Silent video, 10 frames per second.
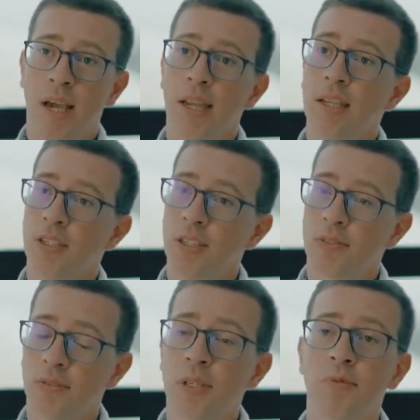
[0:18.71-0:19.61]
Além
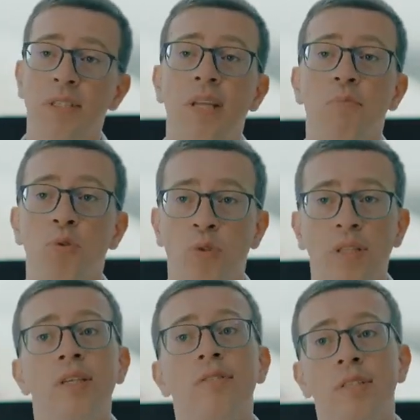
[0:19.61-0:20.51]
disso, temos que estar muito
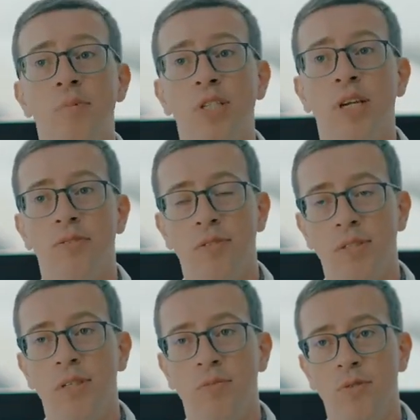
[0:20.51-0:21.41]
atentos às medicações
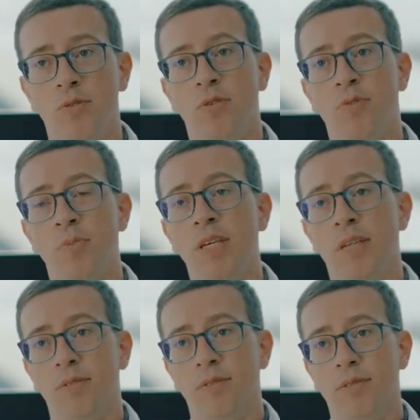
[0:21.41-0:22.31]
que damos aos nossos
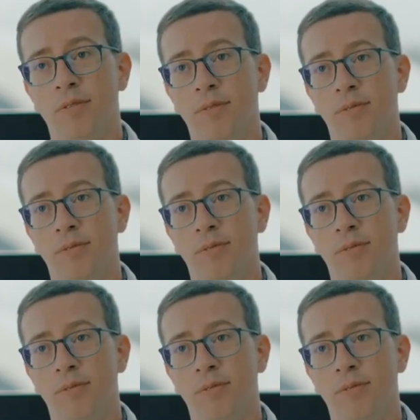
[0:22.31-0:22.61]
pequenos.